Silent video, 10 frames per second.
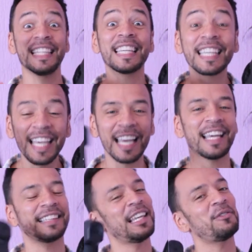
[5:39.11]
Ninguém
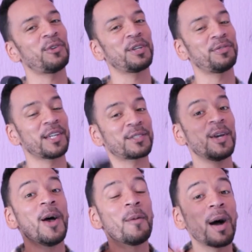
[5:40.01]
quer telefone fixo,
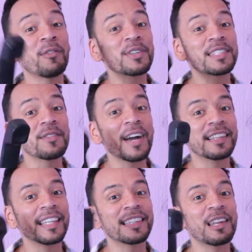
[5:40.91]
mas você vai
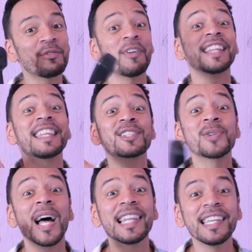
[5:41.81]
ter telefone, vai ter
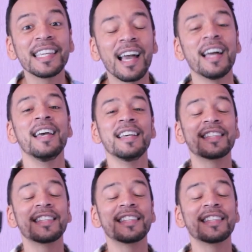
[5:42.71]
sua linha.